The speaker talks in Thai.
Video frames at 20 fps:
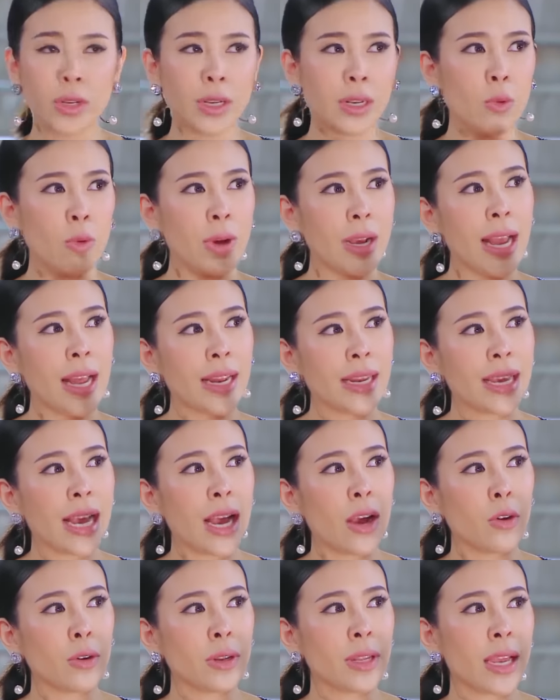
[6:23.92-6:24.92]
ชุดหรือว่าการที่
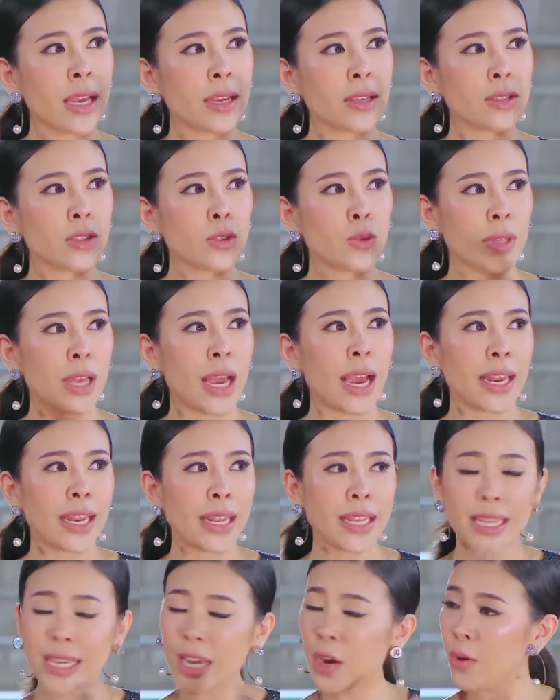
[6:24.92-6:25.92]
เขาเนี่ยสุดท้าย
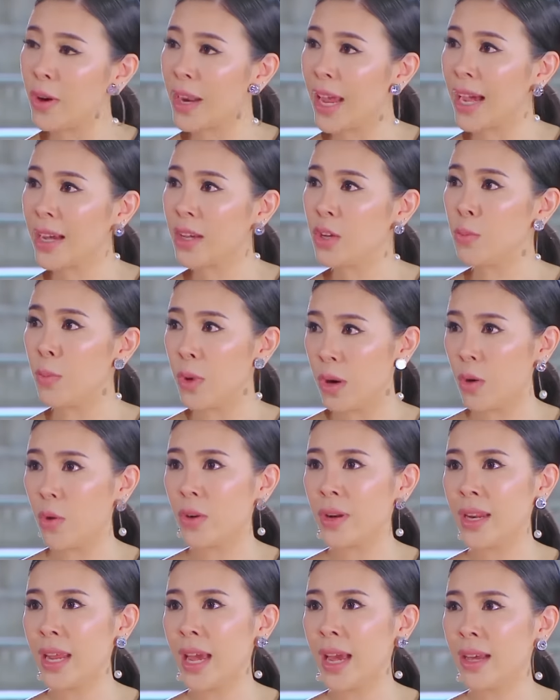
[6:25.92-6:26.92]
นี่ที่เขานั่งอยู่บนร
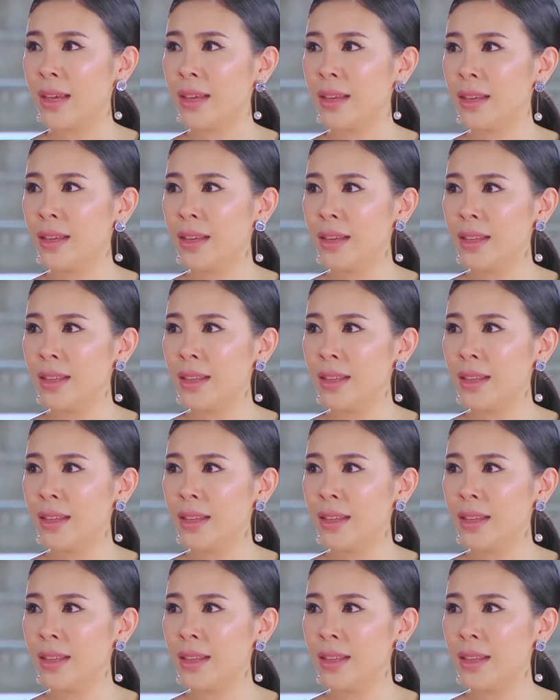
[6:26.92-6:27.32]
ถเนี่ย